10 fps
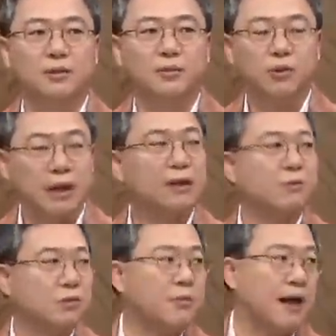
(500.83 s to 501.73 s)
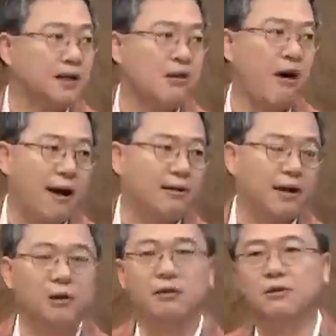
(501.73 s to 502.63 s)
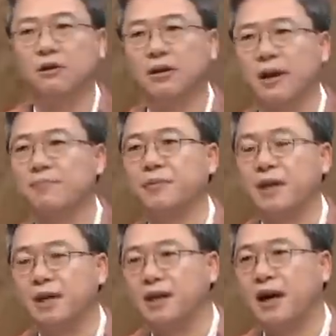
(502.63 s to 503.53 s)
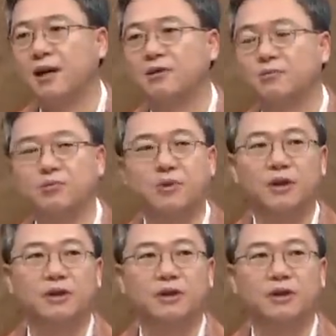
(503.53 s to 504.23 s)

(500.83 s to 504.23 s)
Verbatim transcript: 뭐 상당 부분 맞을 것 같아요. 그런데 일각에서는 분명히